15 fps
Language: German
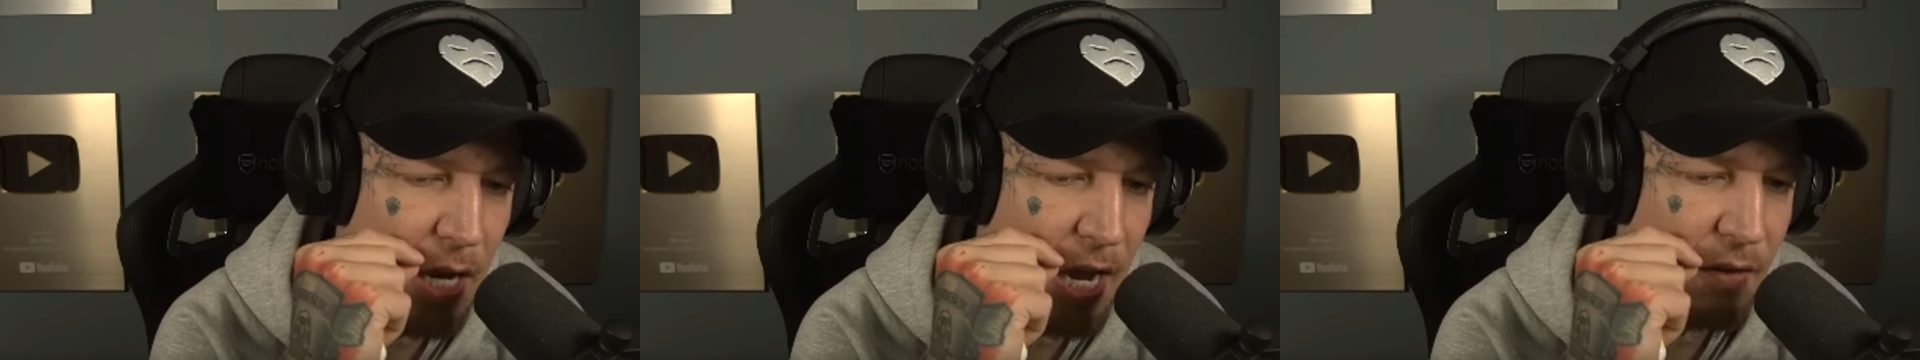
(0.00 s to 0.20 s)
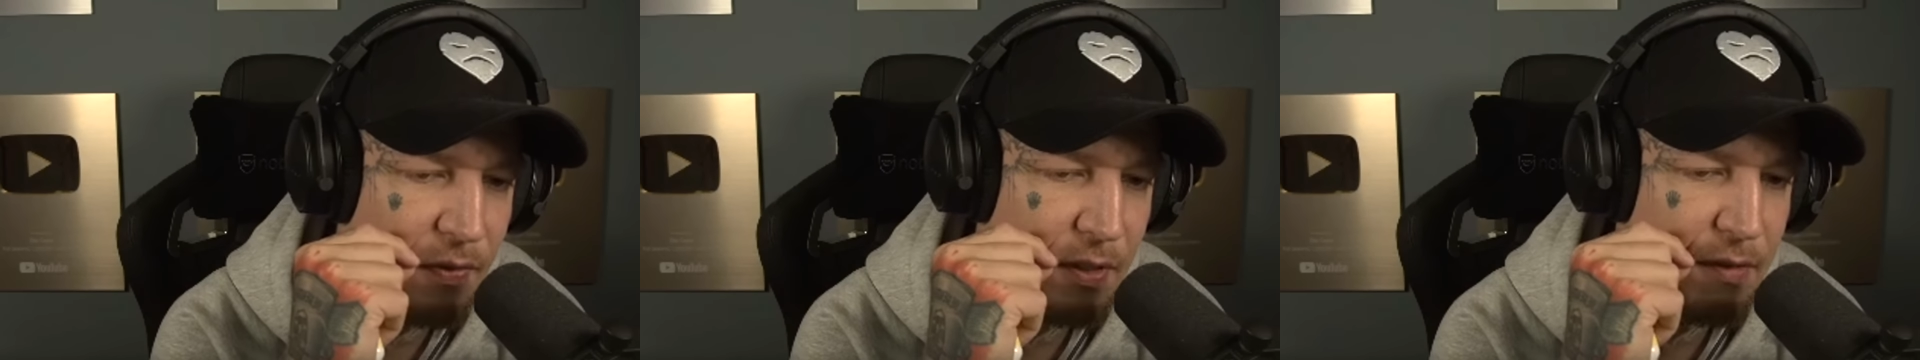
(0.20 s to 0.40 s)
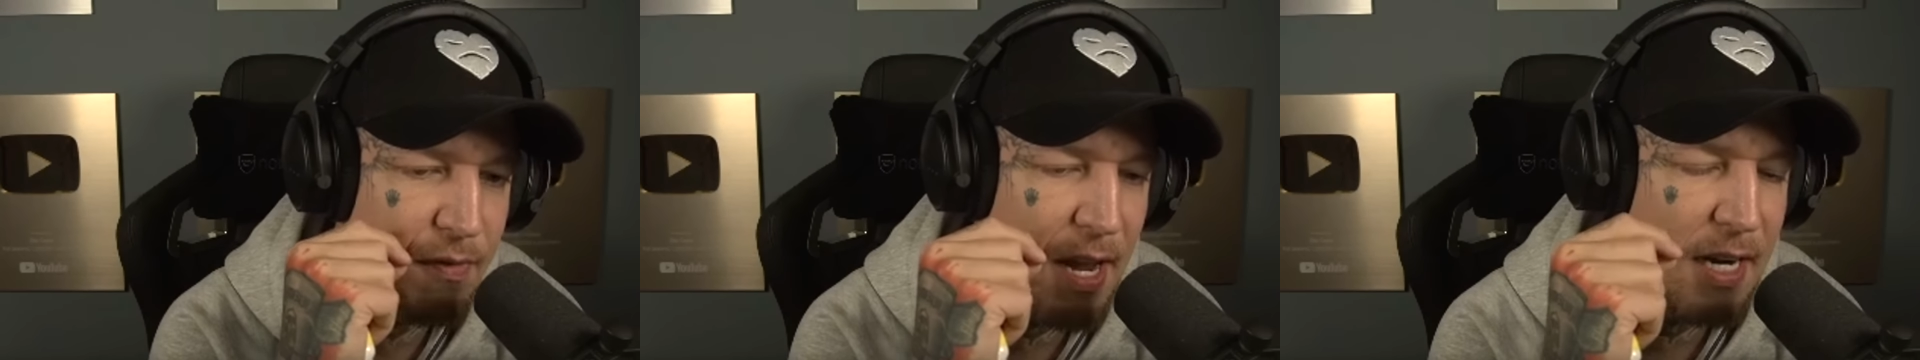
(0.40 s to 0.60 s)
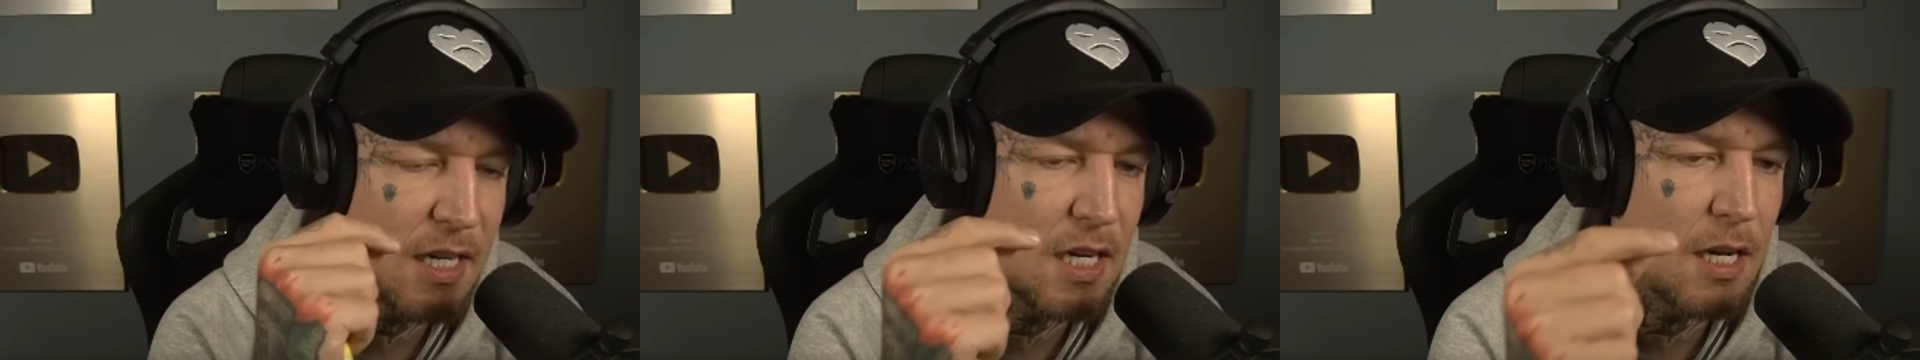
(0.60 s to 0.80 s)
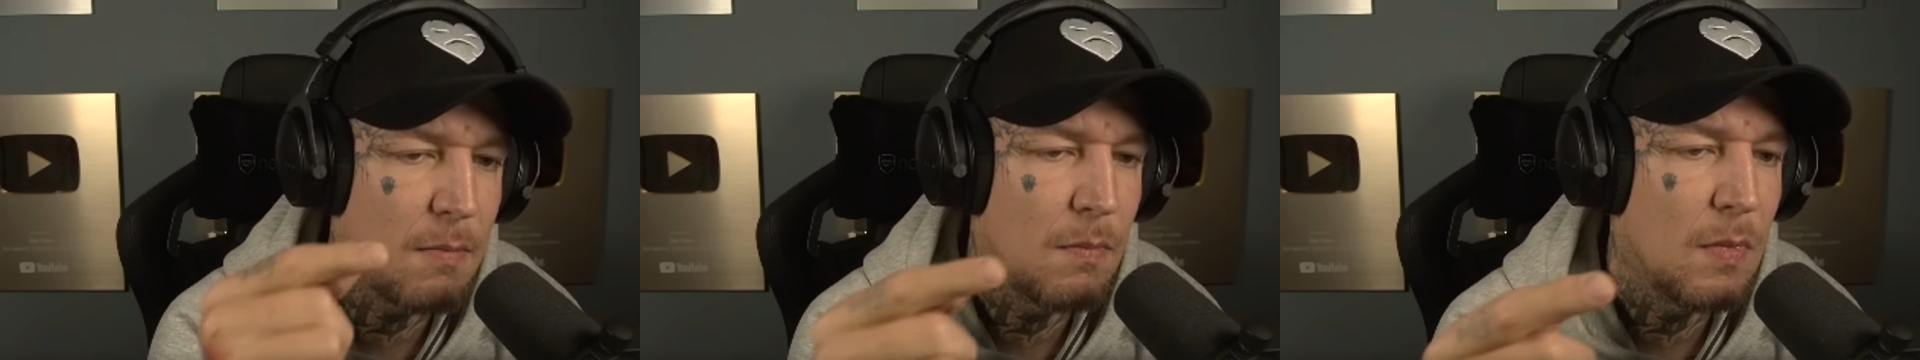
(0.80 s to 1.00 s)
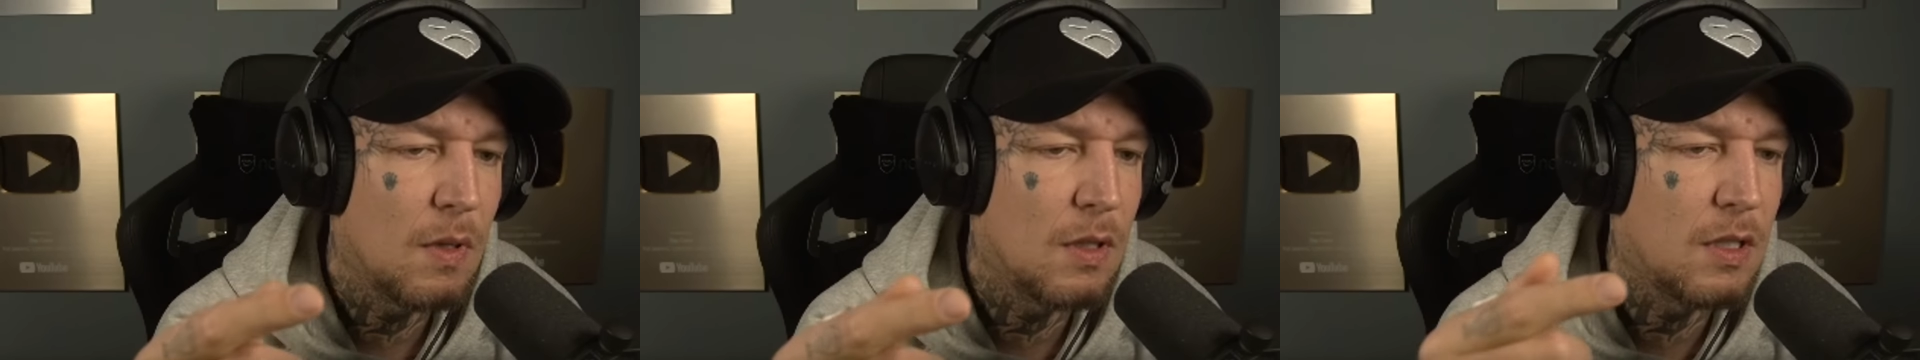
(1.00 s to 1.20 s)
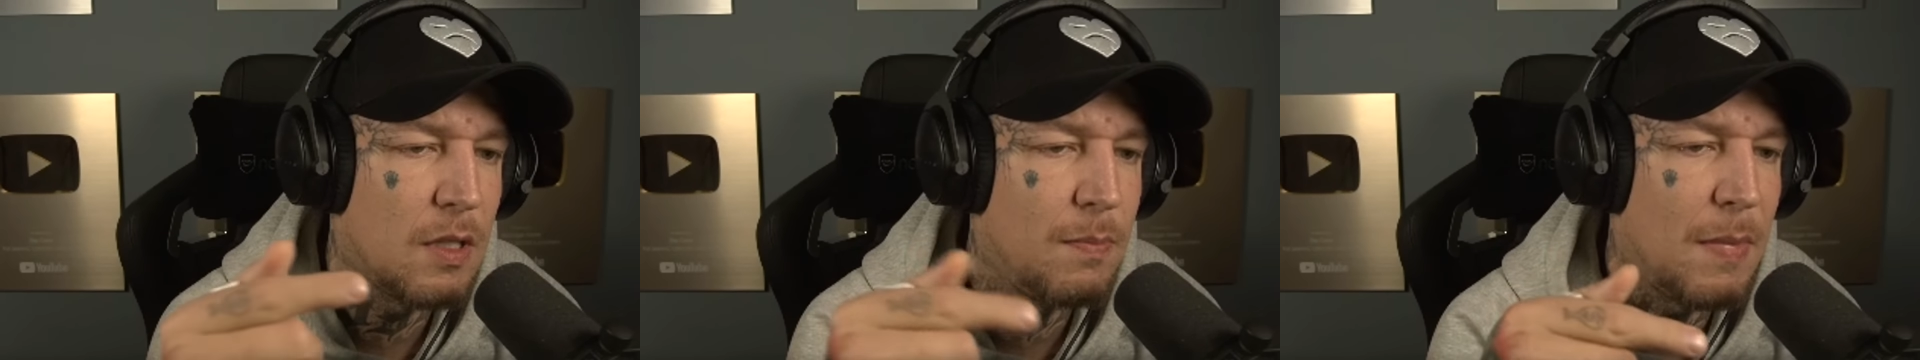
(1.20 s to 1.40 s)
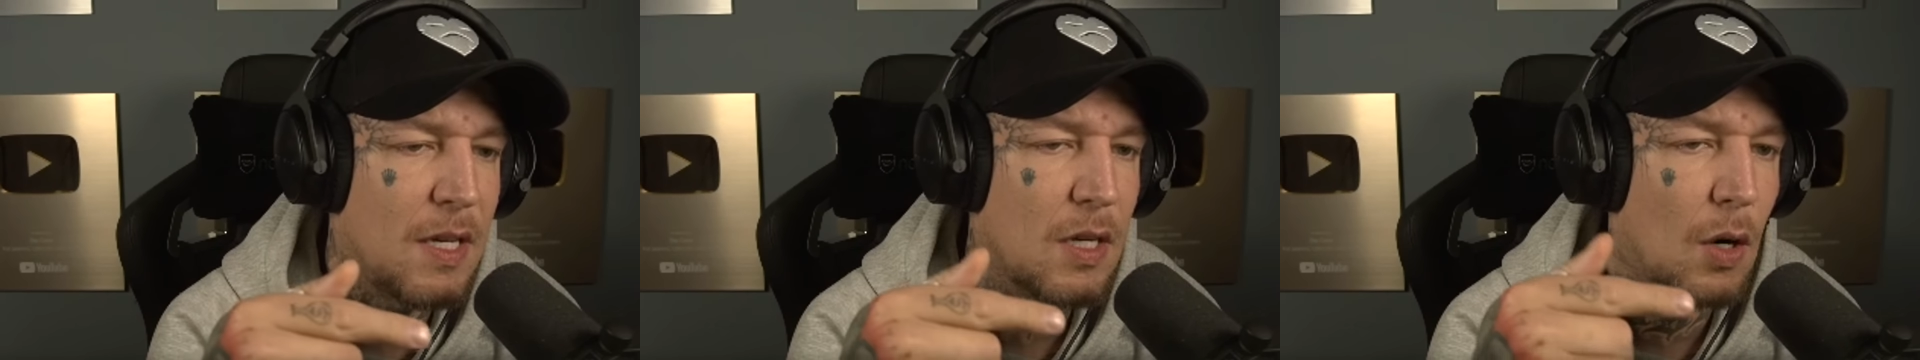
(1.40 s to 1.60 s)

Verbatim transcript: etwas wegnehmen, die mich